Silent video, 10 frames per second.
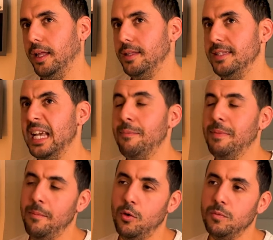
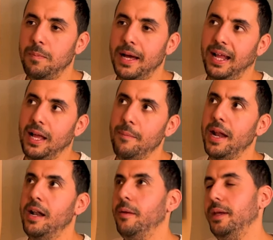llamamos para
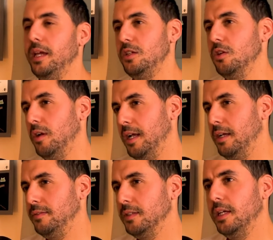cambiar el navigation
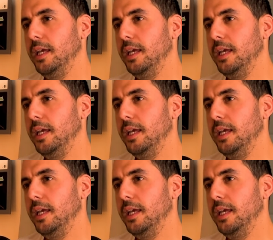graph